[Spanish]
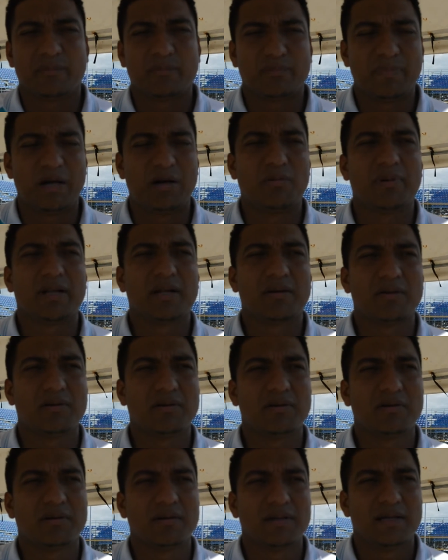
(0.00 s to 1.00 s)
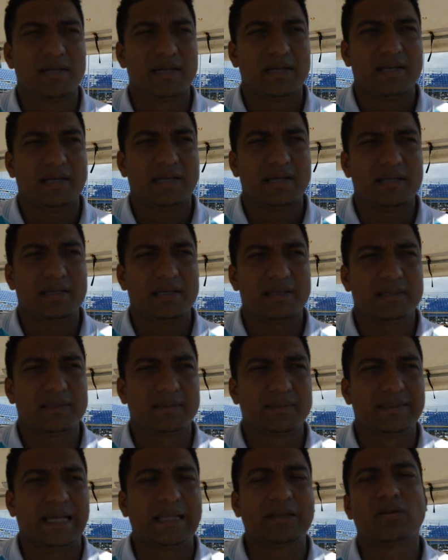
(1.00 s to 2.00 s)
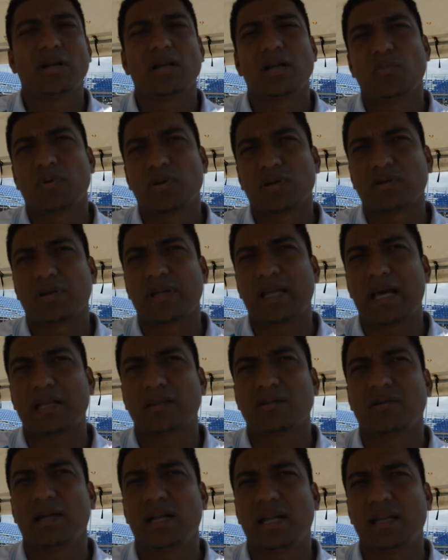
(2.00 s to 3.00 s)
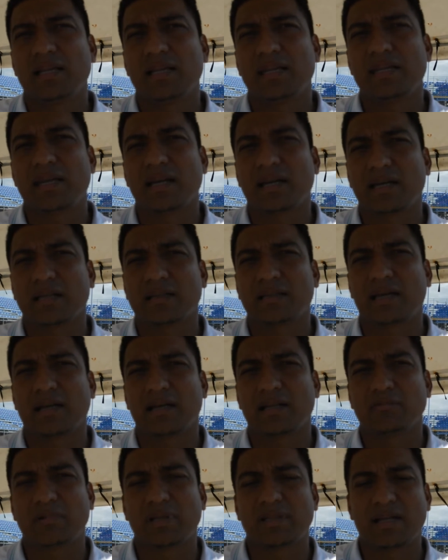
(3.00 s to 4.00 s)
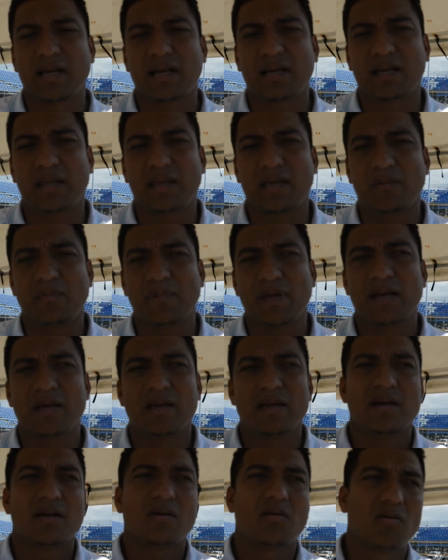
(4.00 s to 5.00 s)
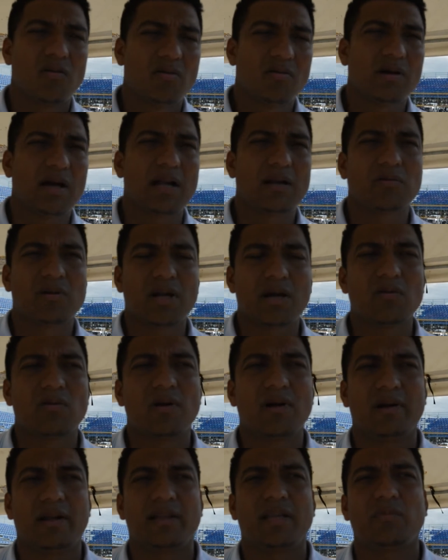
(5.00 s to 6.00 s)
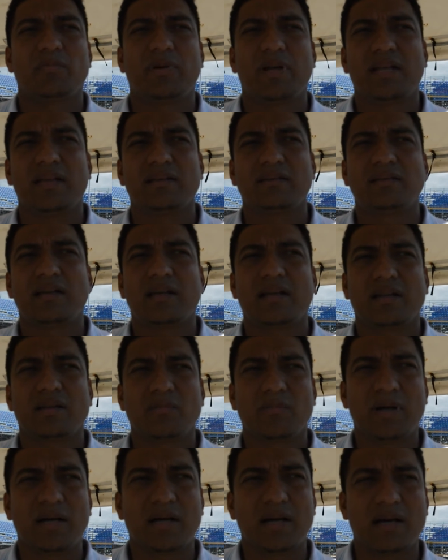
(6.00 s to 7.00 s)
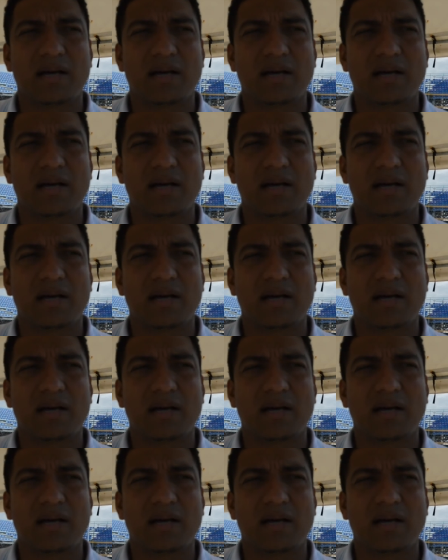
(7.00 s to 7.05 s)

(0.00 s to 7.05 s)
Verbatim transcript: más o menos dándole la oportunidad a todas las niñas que están en nuestra academia con algunas jugadoras de experiencia que nos van a